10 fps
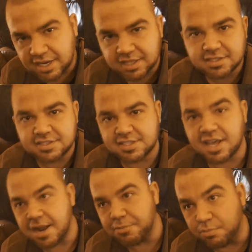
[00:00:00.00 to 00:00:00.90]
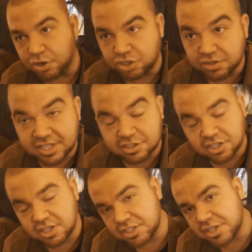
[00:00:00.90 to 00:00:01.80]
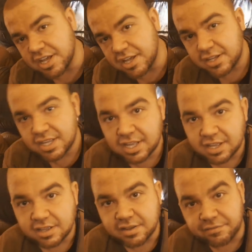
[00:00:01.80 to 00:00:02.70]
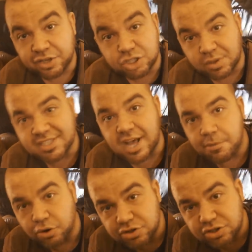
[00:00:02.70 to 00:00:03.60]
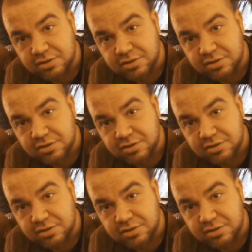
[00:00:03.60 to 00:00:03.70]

tradycje, albo może oznaczenie, że wyszła za mąż.